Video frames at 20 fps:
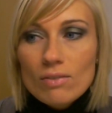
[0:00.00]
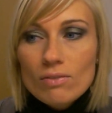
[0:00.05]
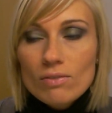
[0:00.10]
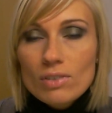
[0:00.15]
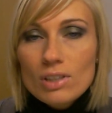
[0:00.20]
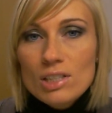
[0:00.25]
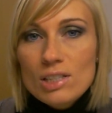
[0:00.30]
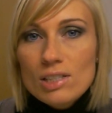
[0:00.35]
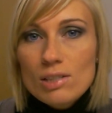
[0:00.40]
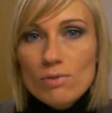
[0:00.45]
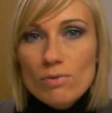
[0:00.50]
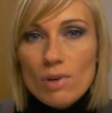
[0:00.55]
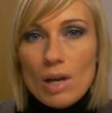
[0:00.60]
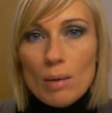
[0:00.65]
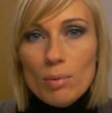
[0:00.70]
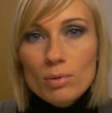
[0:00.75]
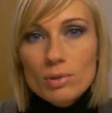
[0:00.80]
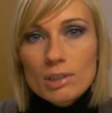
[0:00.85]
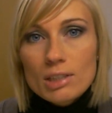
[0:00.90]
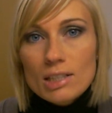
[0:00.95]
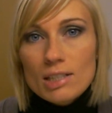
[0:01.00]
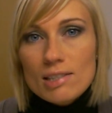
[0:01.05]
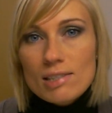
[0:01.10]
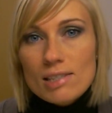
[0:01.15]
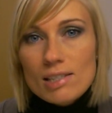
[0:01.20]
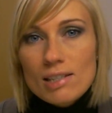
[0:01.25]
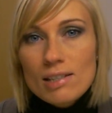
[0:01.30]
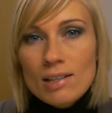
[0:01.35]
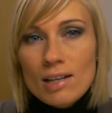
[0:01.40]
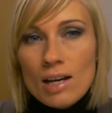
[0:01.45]
wenn ich die Werbung dann
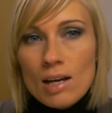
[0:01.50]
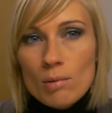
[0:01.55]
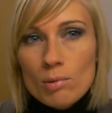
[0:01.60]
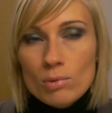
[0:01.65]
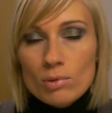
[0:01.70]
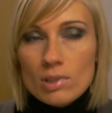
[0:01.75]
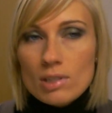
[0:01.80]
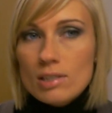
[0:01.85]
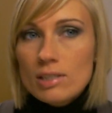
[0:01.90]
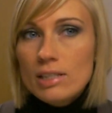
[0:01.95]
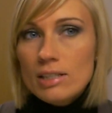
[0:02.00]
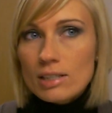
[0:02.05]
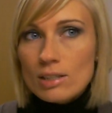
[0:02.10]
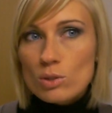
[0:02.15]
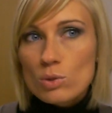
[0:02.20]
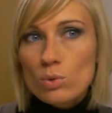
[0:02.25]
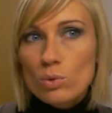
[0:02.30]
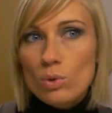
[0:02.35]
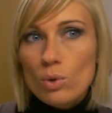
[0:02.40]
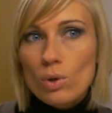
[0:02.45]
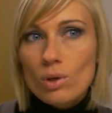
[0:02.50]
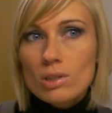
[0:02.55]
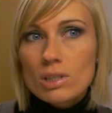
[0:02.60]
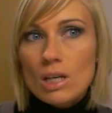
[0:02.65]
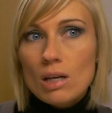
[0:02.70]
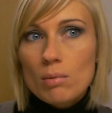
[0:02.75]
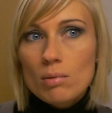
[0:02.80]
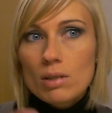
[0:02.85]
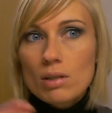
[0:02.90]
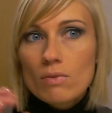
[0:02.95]
gesehen habe und das Lied dazu gehört habe,